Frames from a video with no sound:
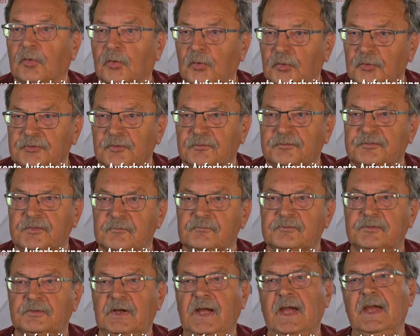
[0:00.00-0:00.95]
oder
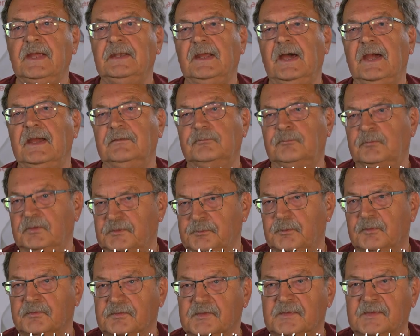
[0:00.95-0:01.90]
Fünfereinheit,
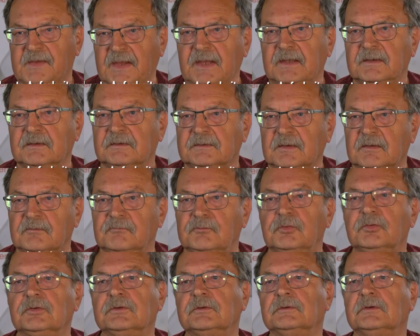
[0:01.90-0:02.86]
müssen wir sehen, den,
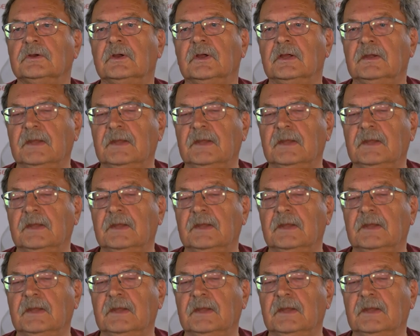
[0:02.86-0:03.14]
Wagen,